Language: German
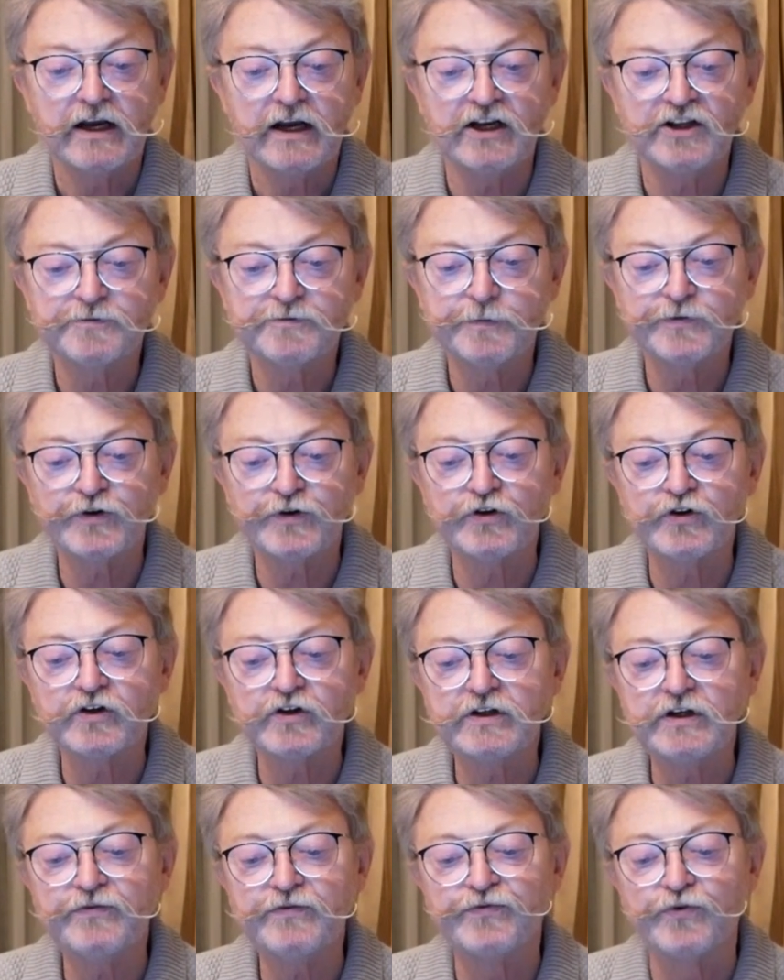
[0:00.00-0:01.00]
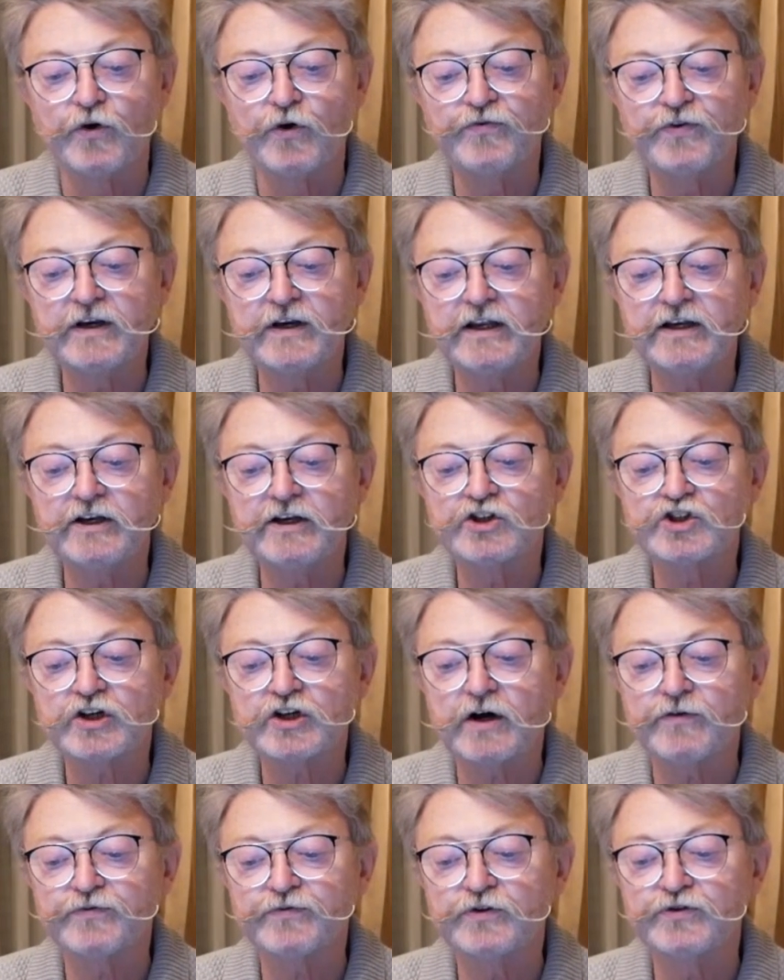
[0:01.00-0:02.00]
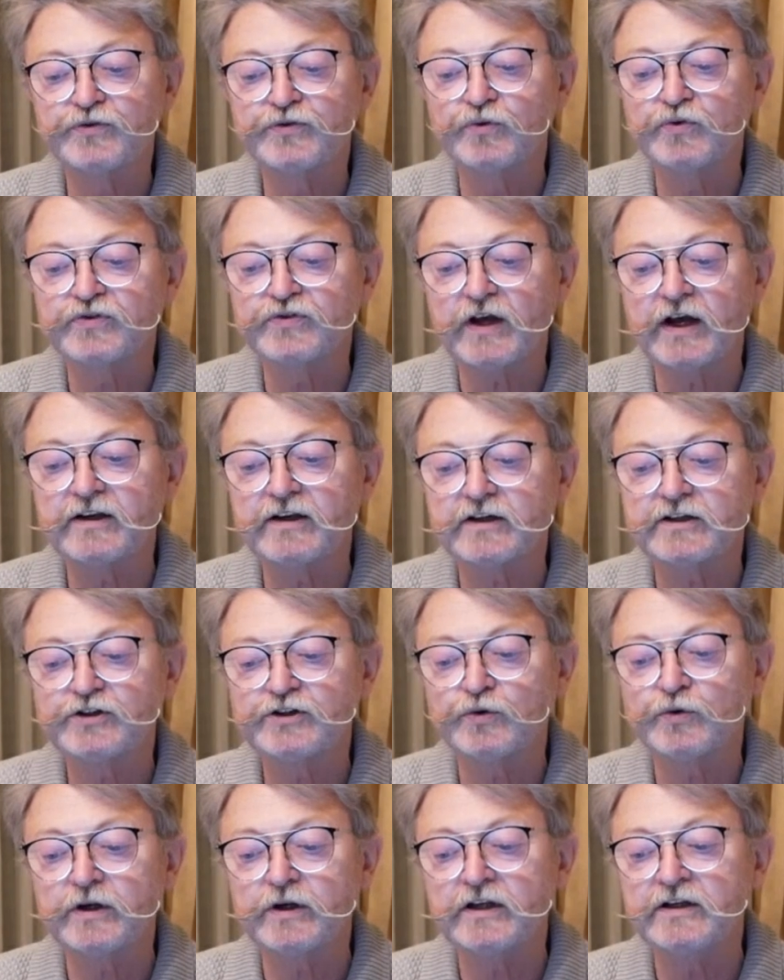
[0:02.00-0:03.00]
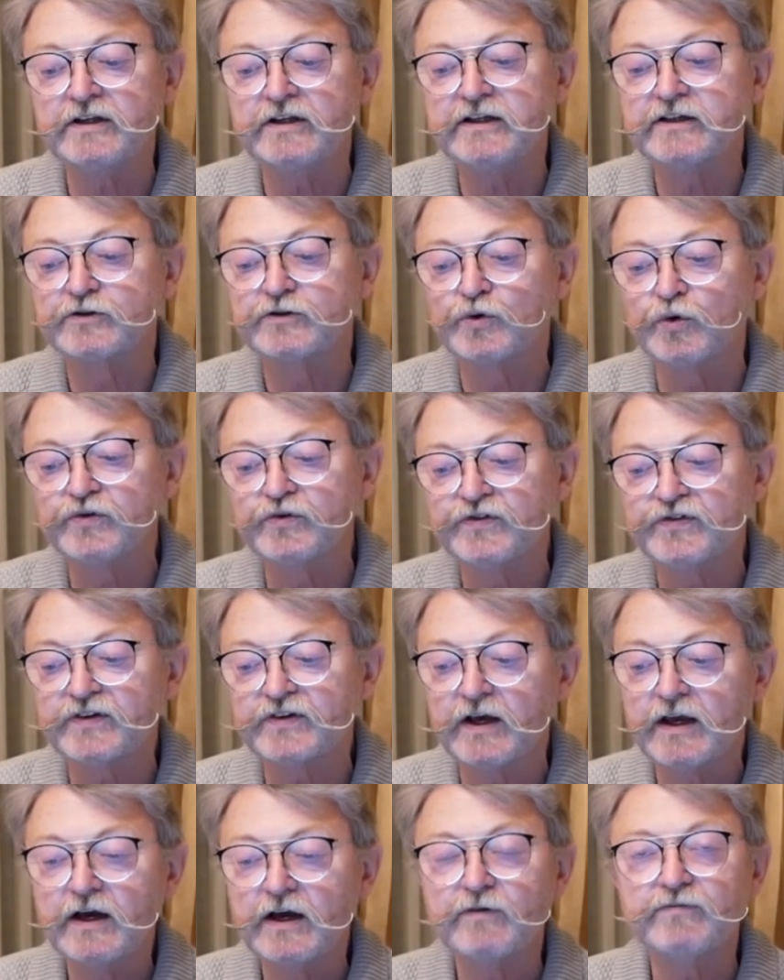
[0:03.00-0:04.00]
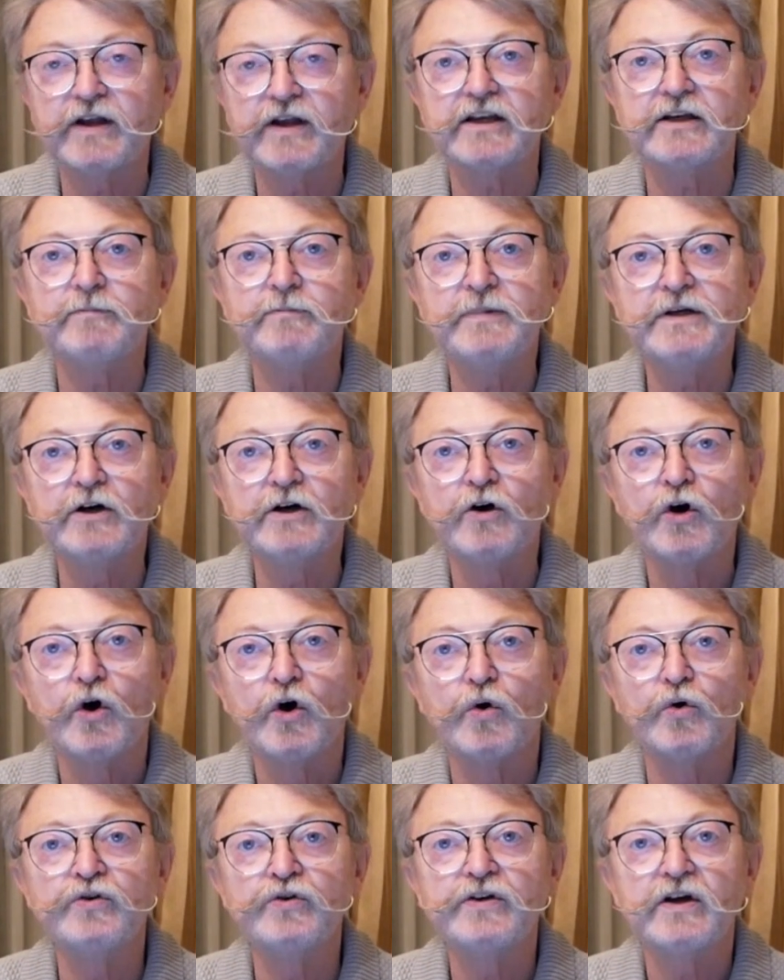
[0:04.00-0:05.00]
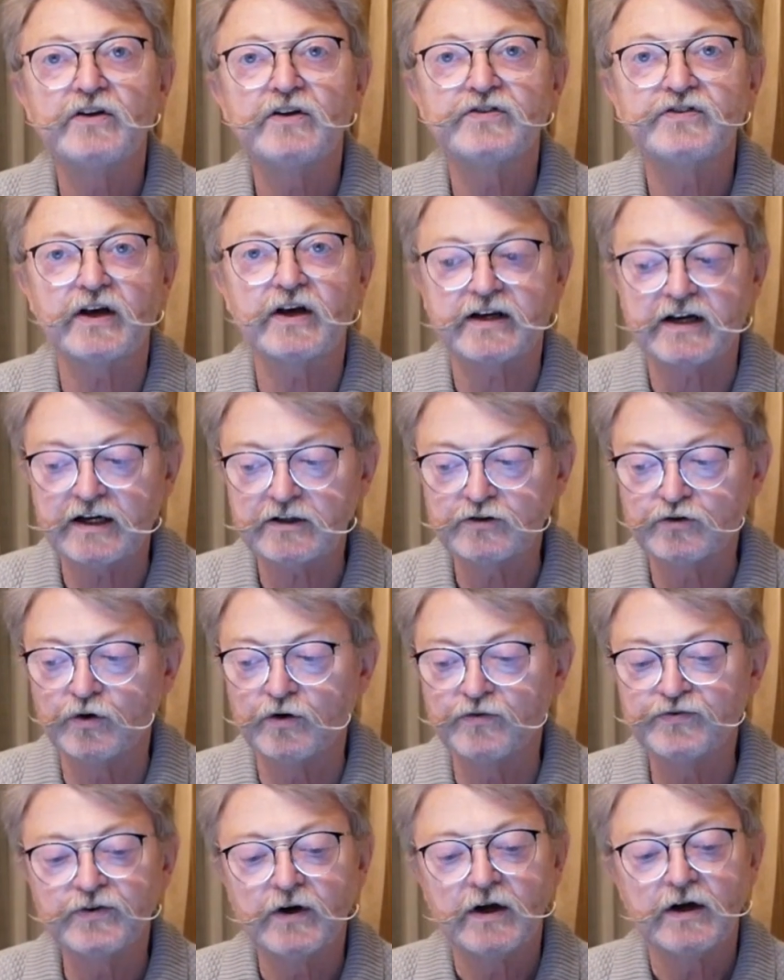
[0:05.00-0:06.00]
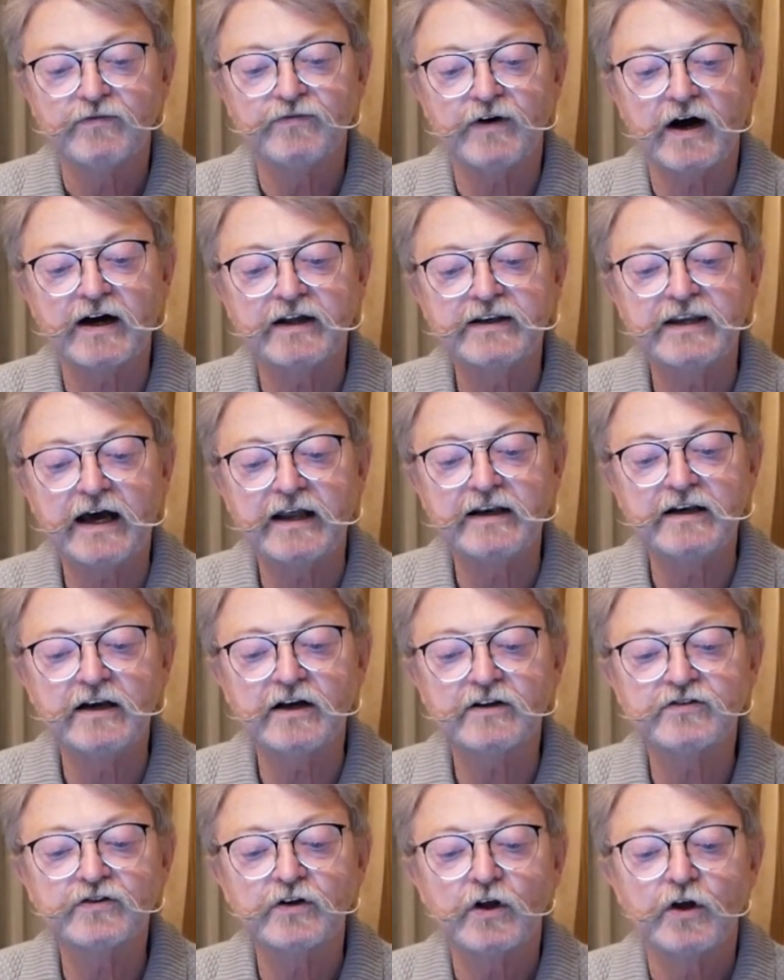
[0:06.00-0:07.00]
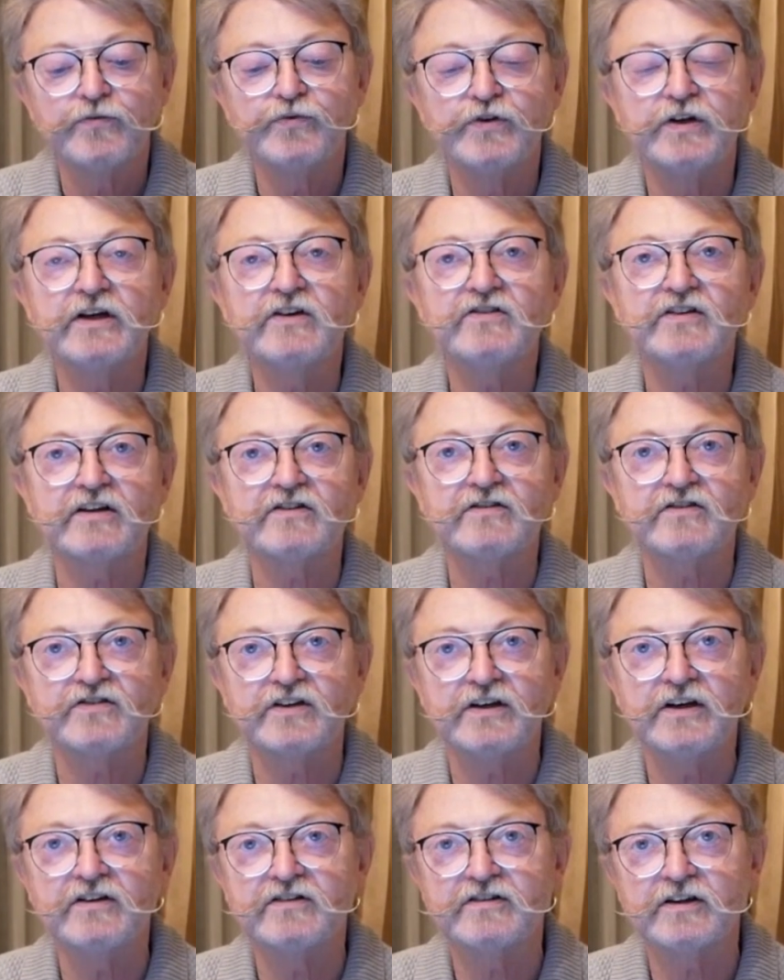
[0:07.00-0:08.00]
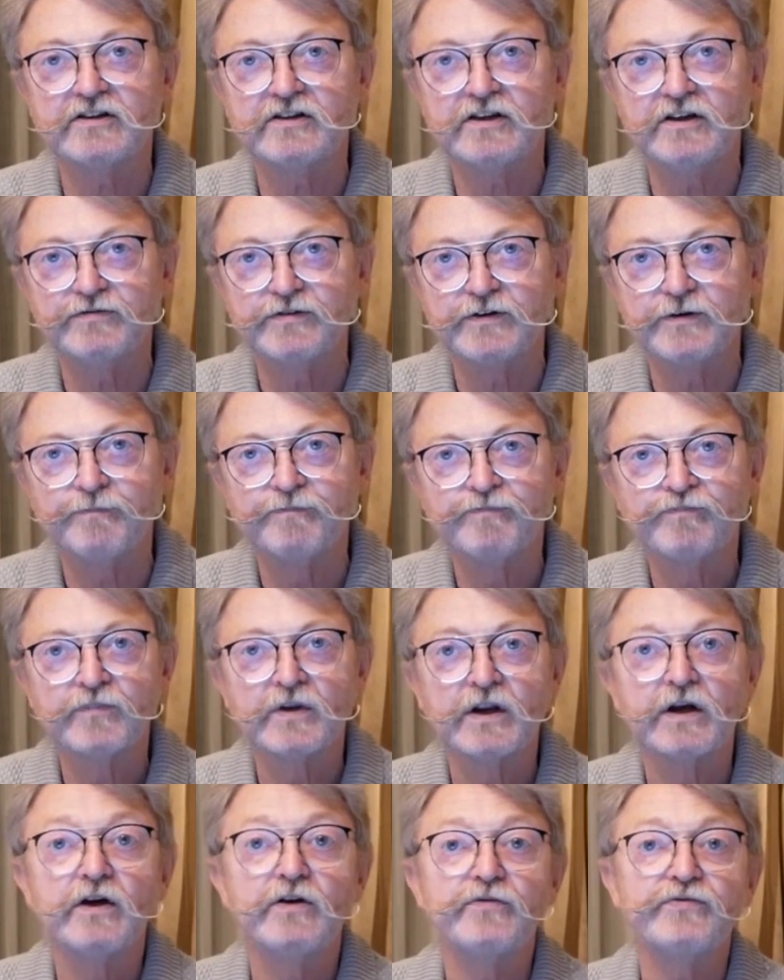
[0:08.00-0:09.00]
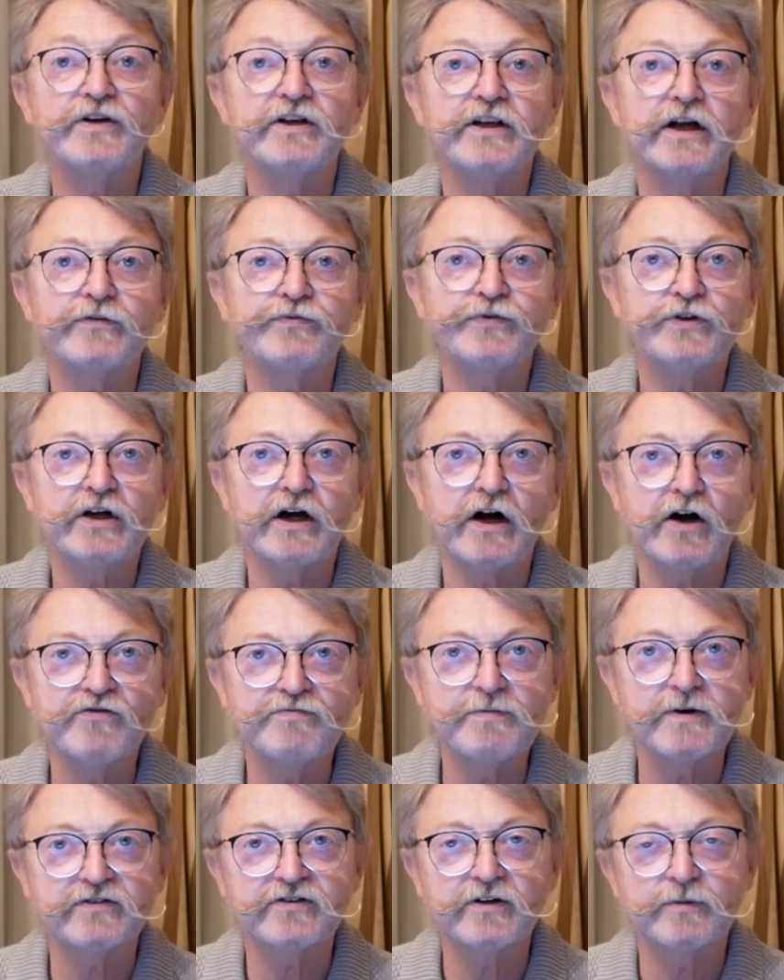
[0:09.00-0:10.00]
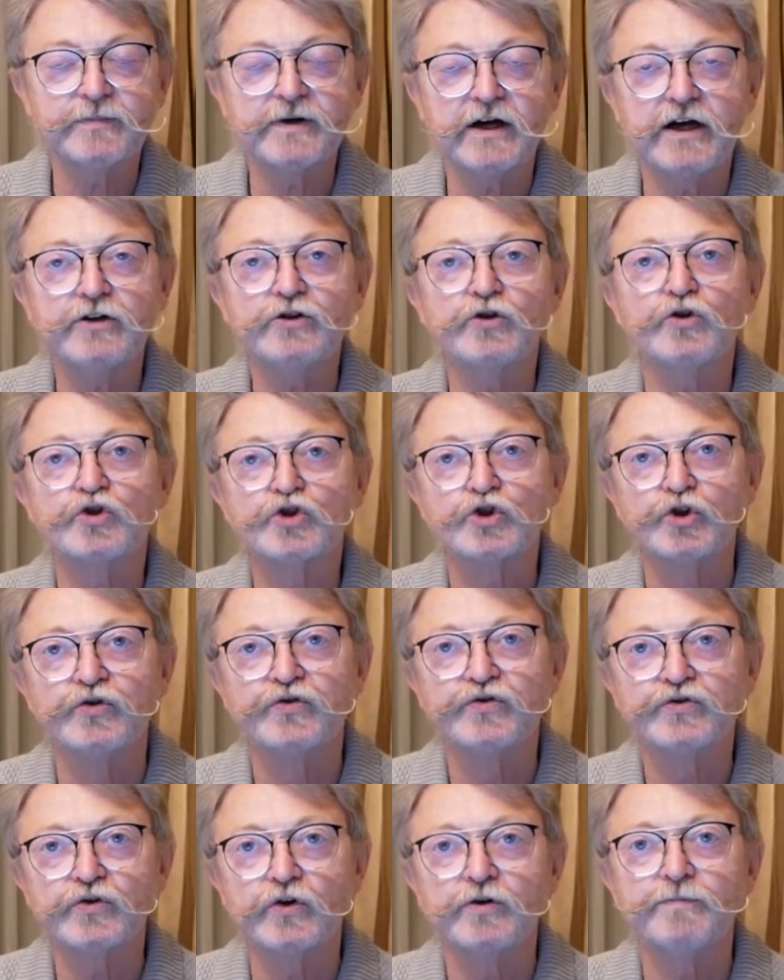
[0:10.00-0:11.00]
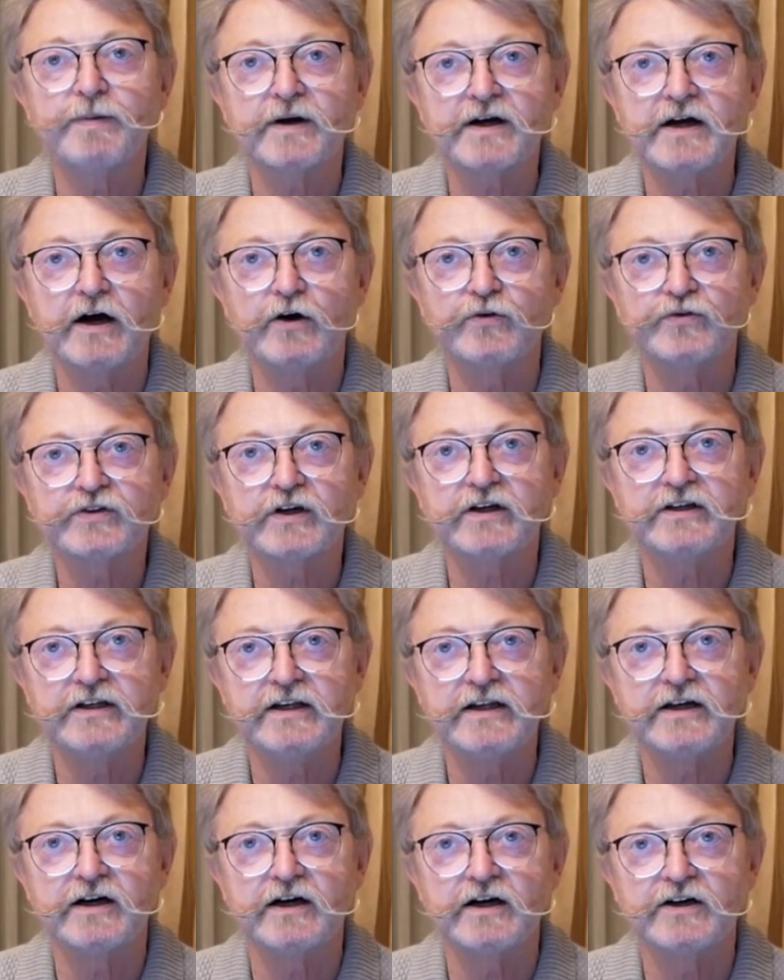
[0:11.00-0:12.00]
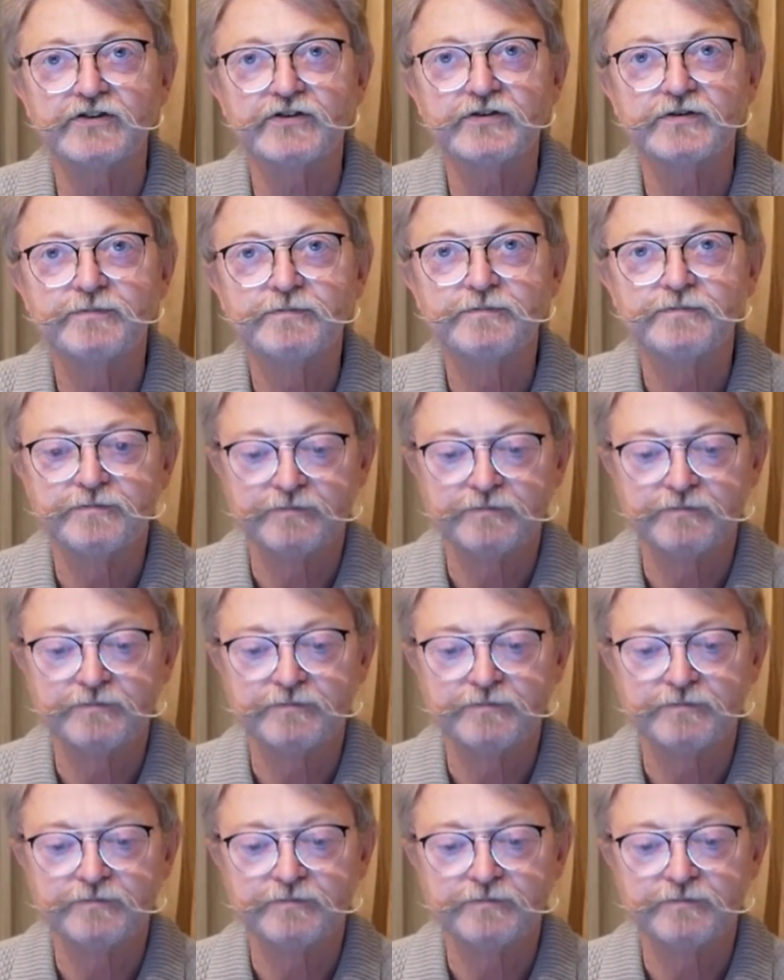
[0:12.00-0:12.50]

Insbesondere die Vorfälle in den Strafvollzugseinrichtungen in Irkutsk, Wladimir und Saratow waren Anlass für die Gesetzesinitiative. Vielen Dank für Ihre Aufmerksamkeit. Tschüss und Pakaus, Kaliningrad.